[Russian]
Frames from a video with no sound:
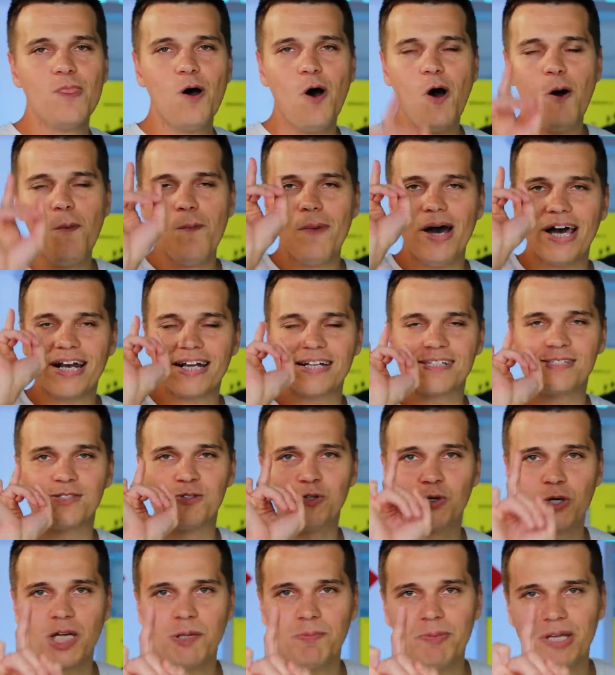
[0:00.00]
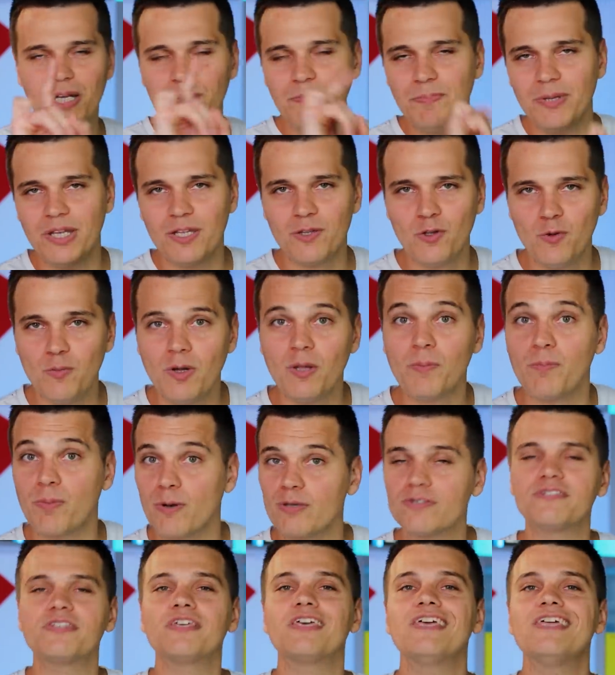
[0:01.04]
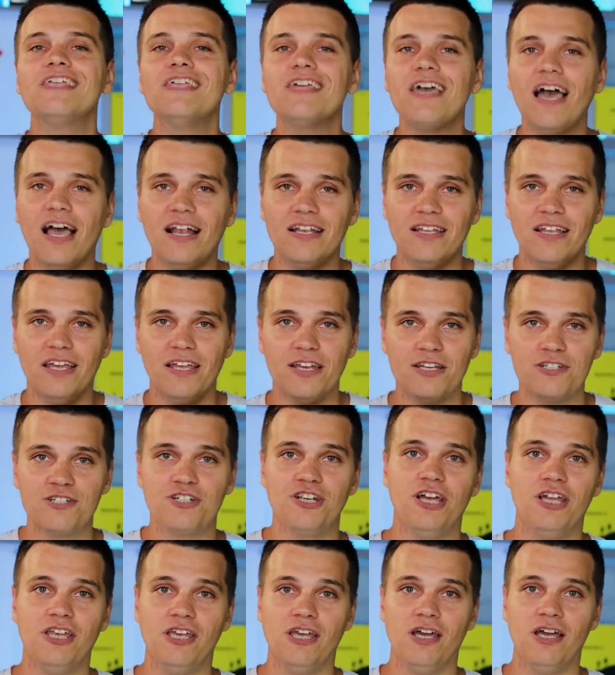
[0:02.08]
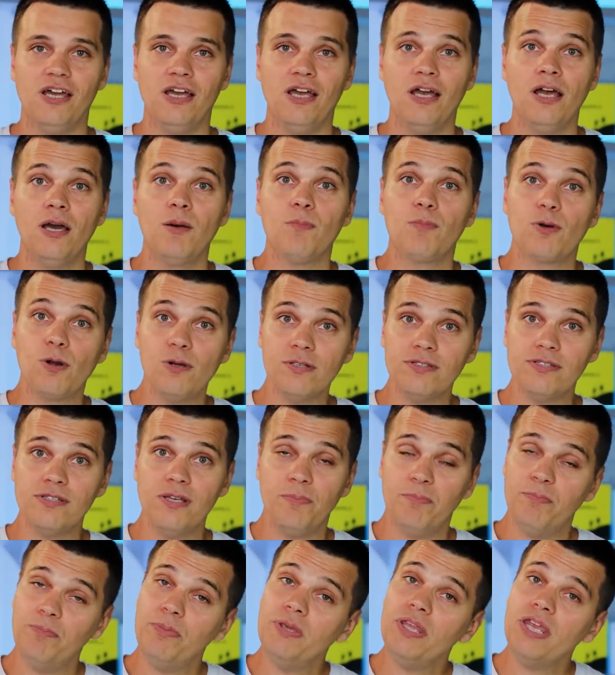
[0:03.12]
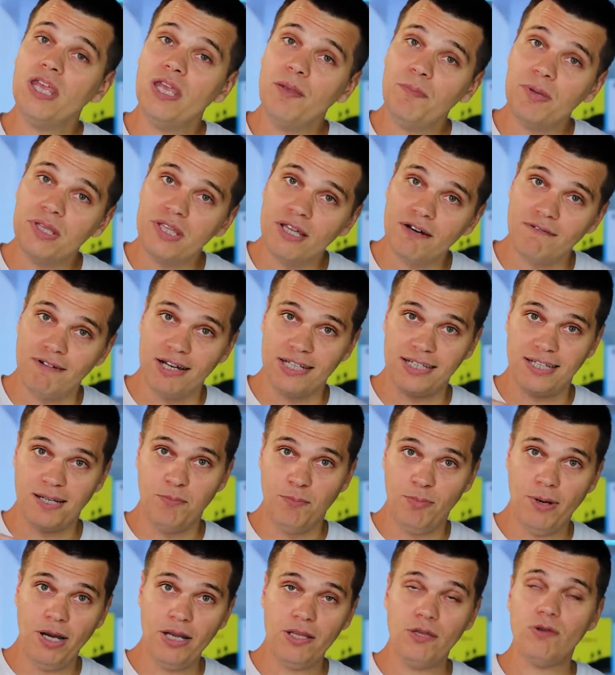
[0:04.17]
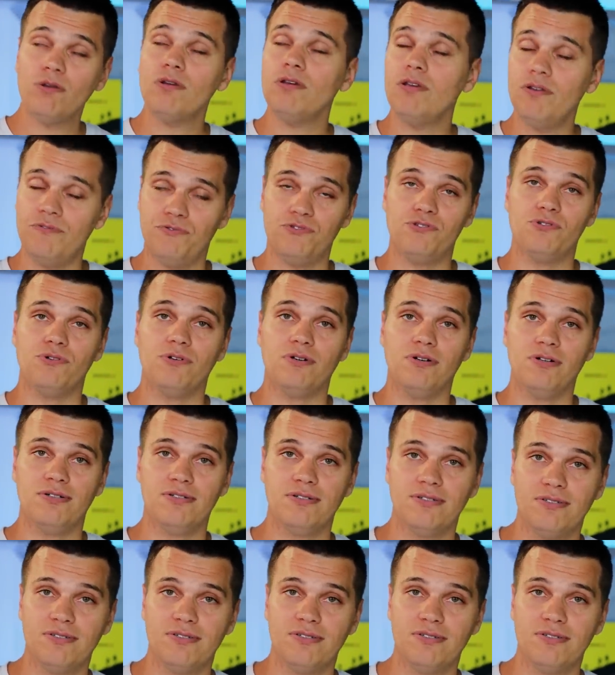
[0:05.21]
Но Марк Цукерберг передумал просто гениальное решение – Просто переименовать компанию и все.